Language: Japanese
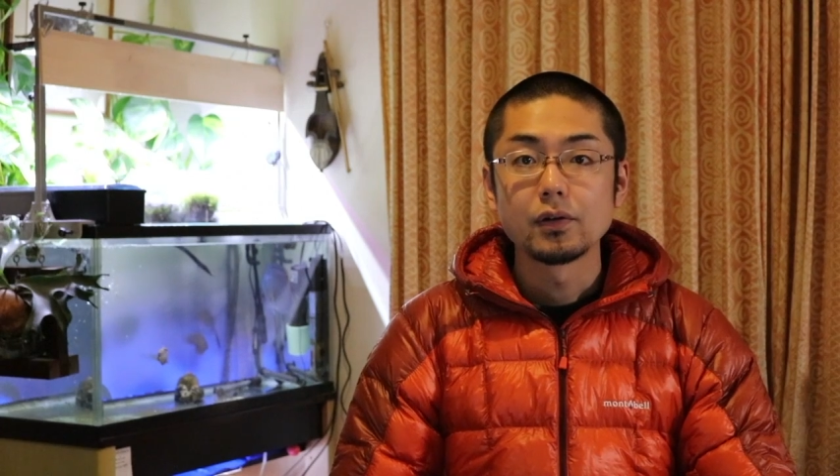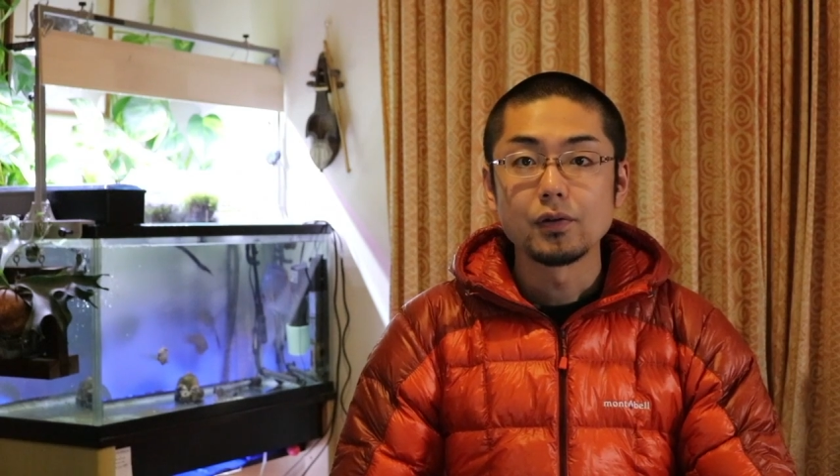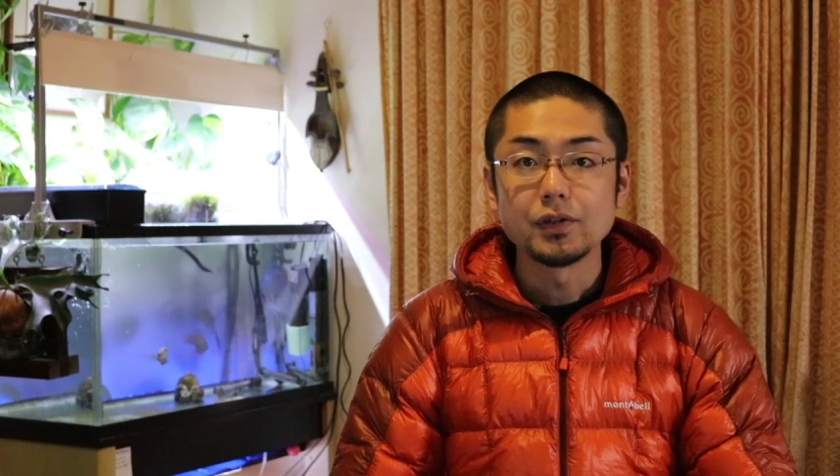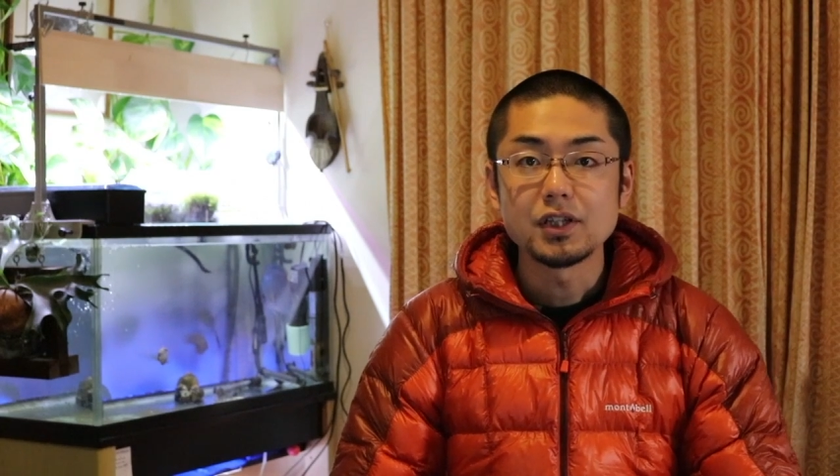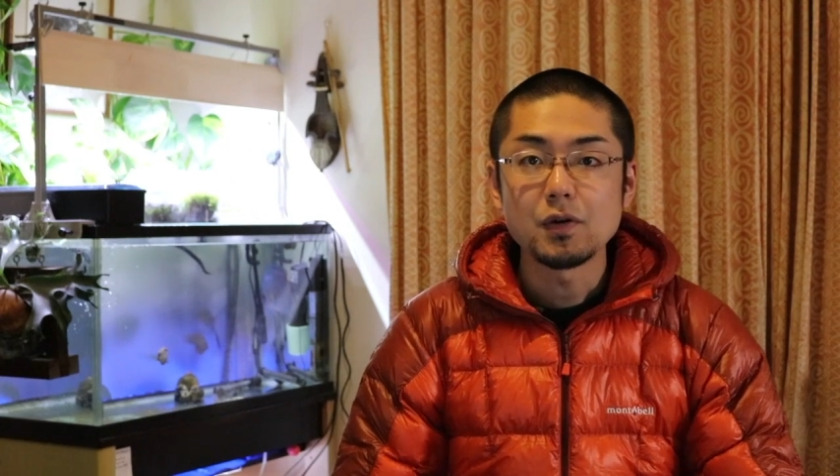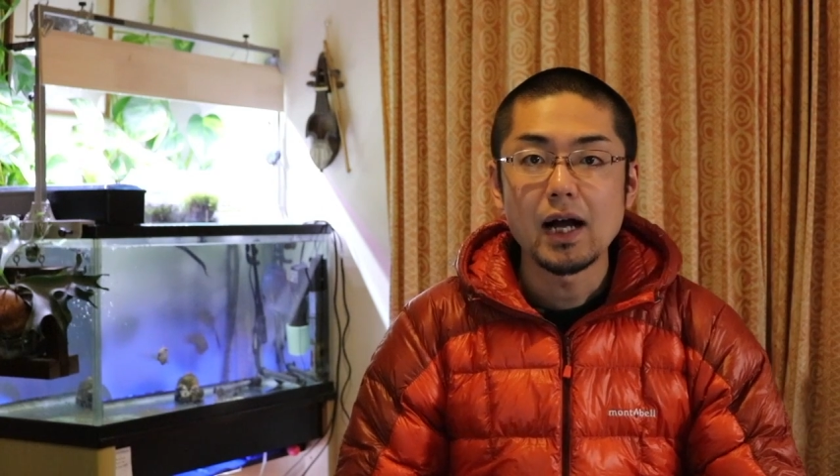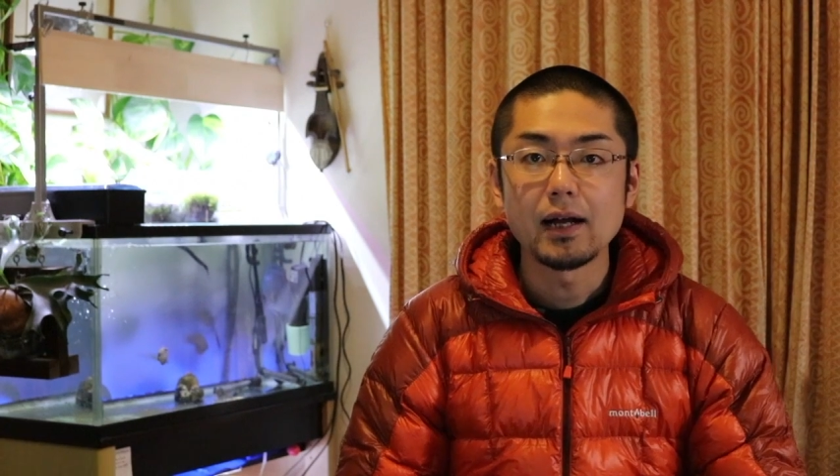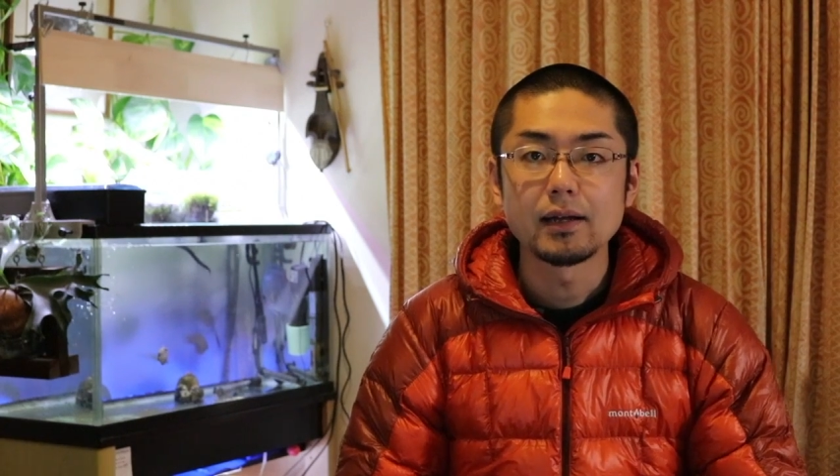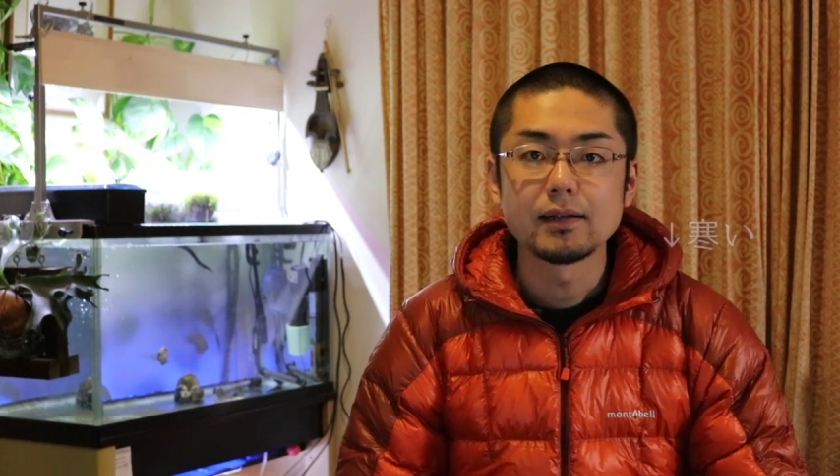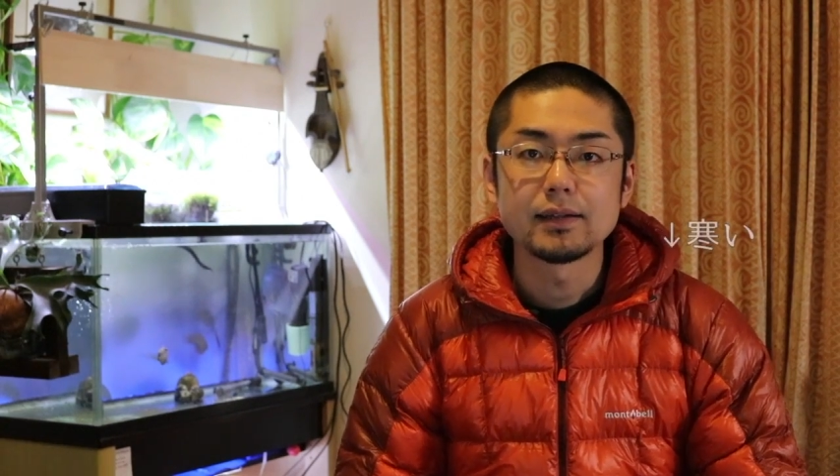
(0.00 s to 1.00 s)
こんにちは
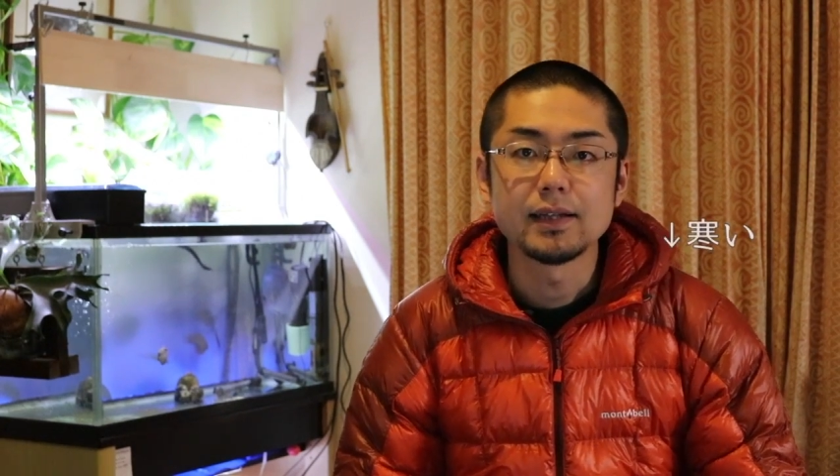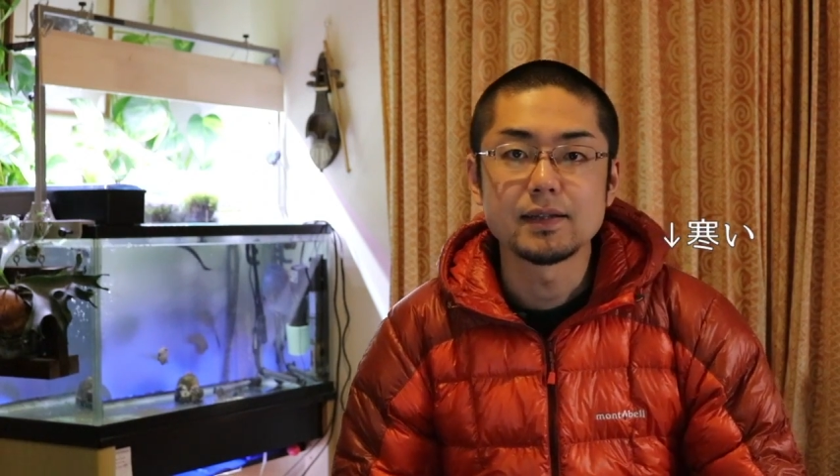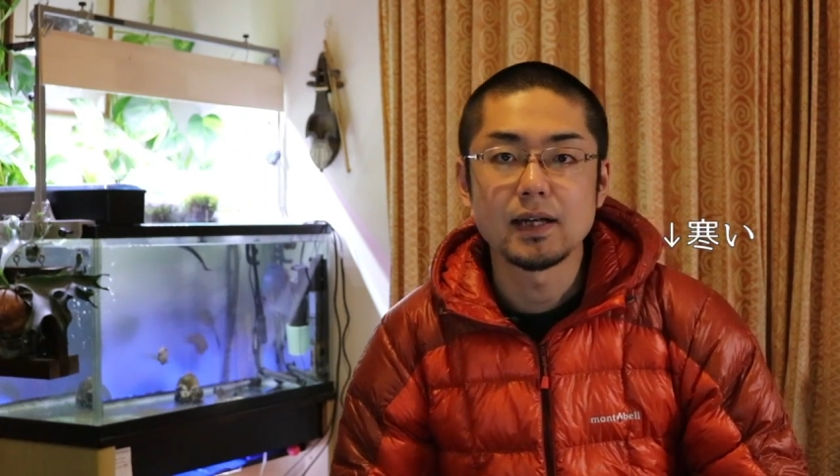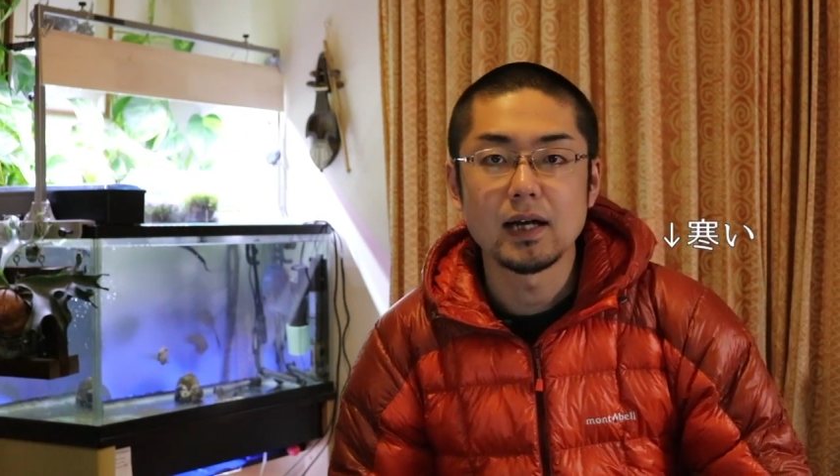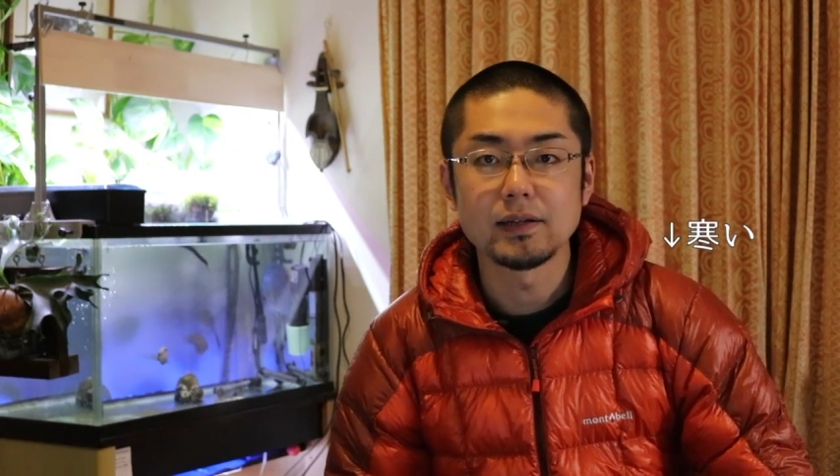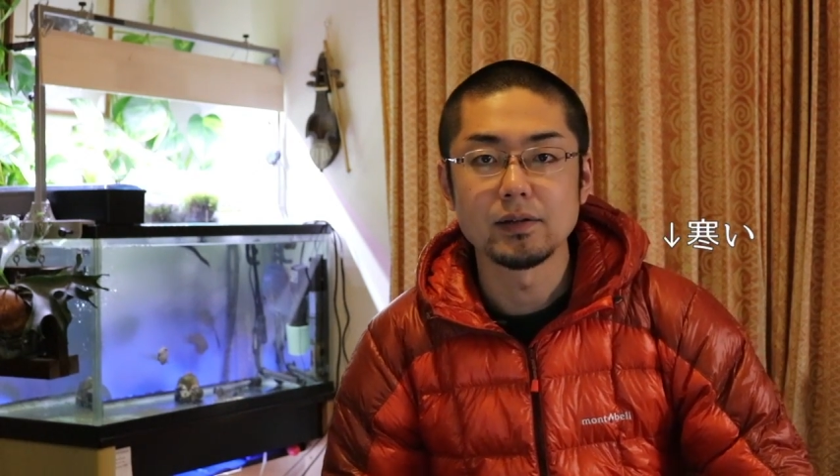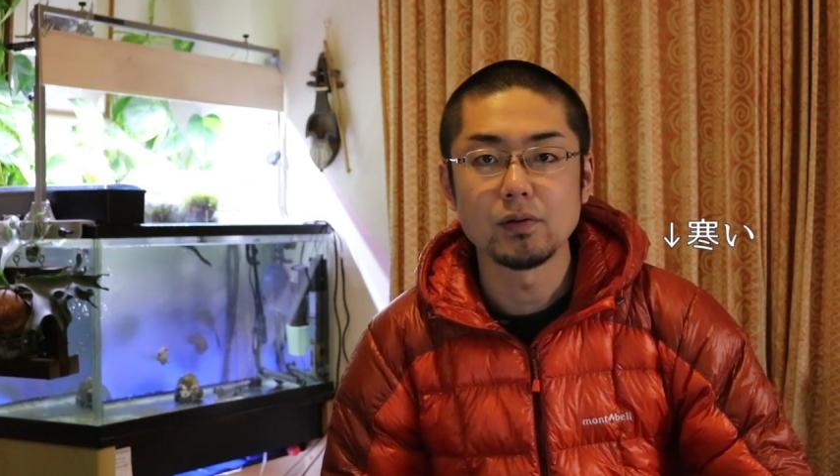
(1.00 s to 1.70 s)
ティーズガーデン